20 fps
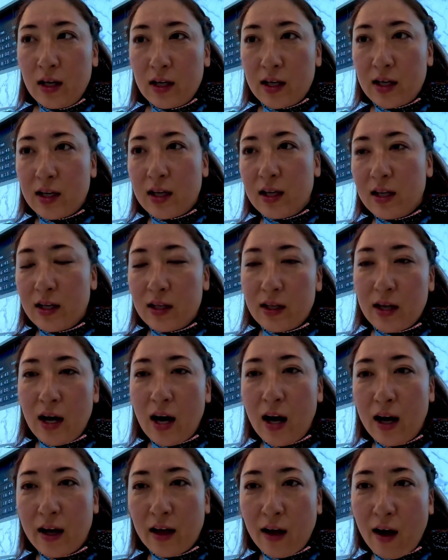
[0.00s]
聞きに行って「
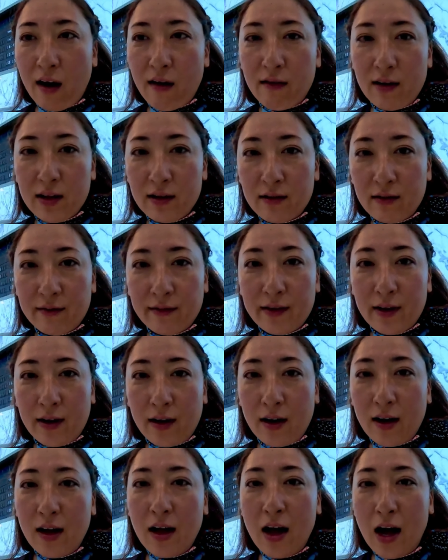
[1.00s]
Hi カレン」って言った
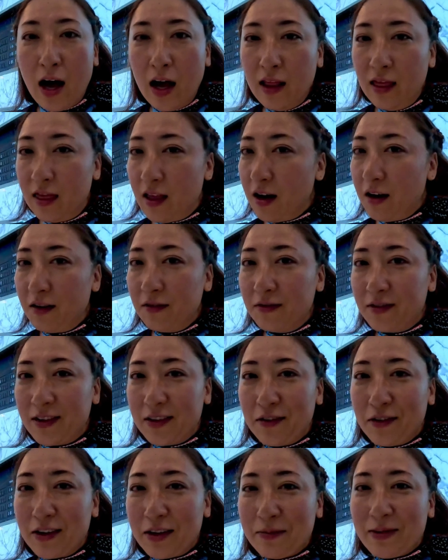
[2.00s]
ら「Hi Love」っ
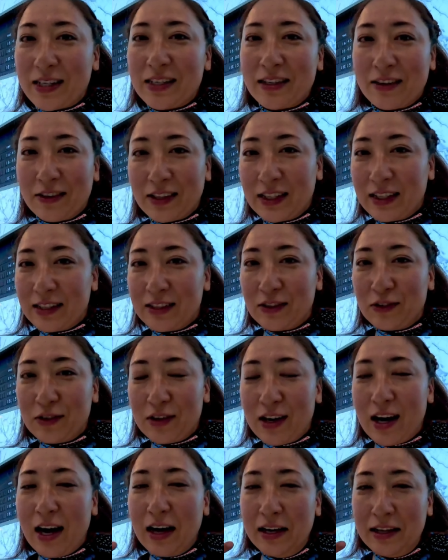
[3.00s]
て言われました私
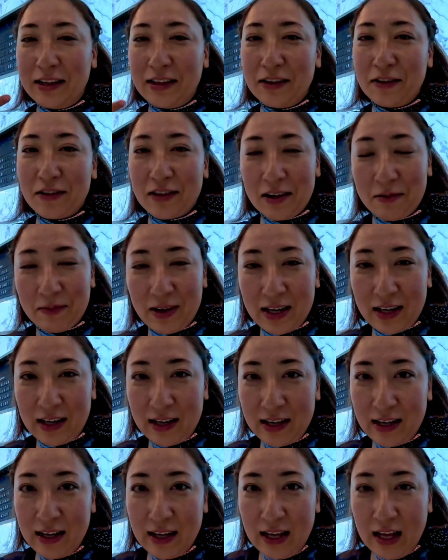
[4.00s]
の「愛」っていう名前
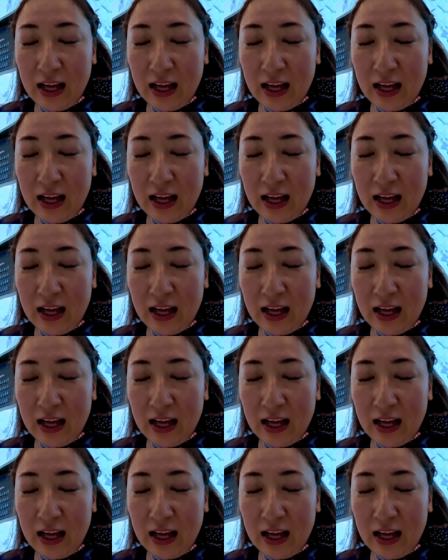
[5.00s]
が「